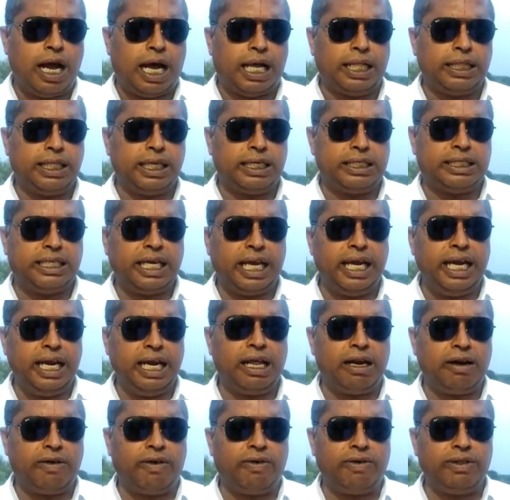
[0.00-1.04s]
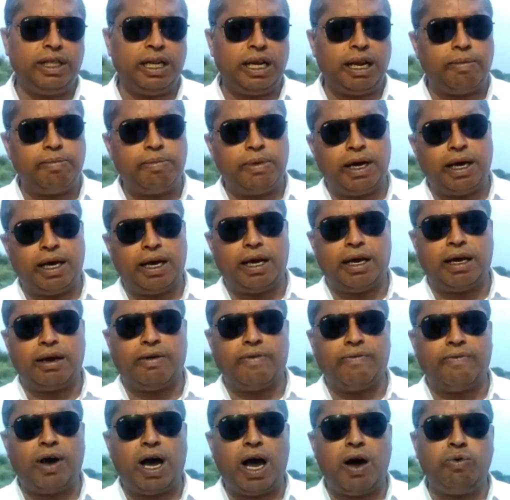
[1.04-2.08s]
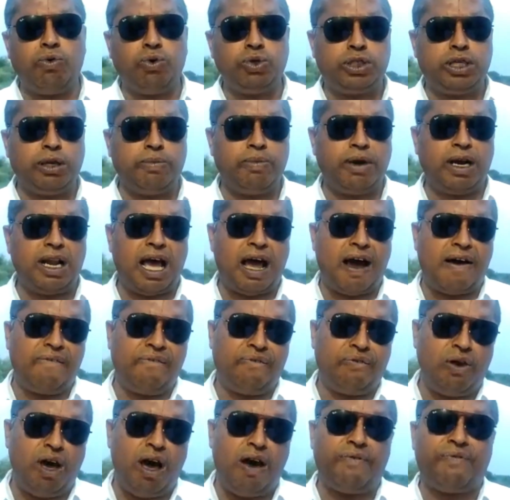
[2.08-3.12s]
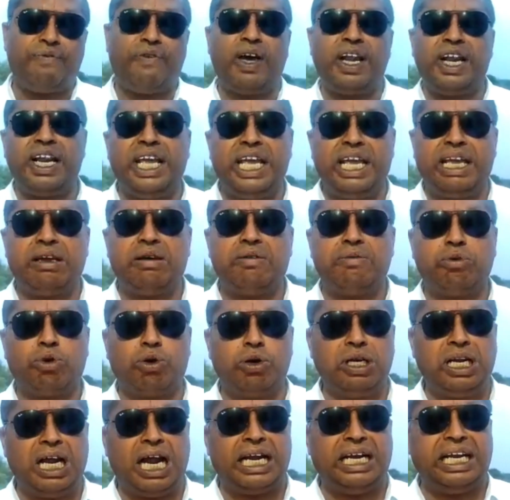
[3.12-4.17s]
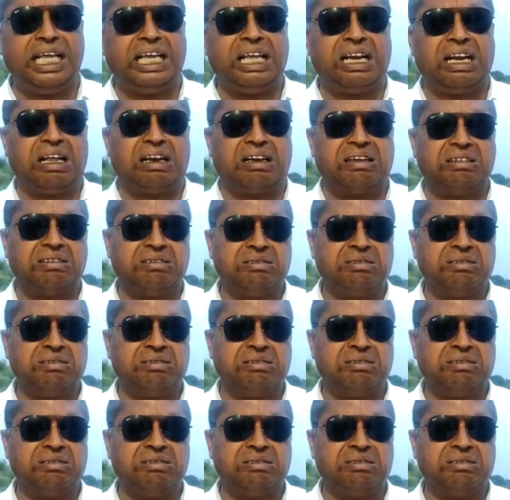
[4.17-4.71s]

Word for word: அந்த ஜெயிலருக்கு வந்து நம்ம வாவுசி மேலே அவ்வளோ வெறி கொண்டு அடிக்கிறார்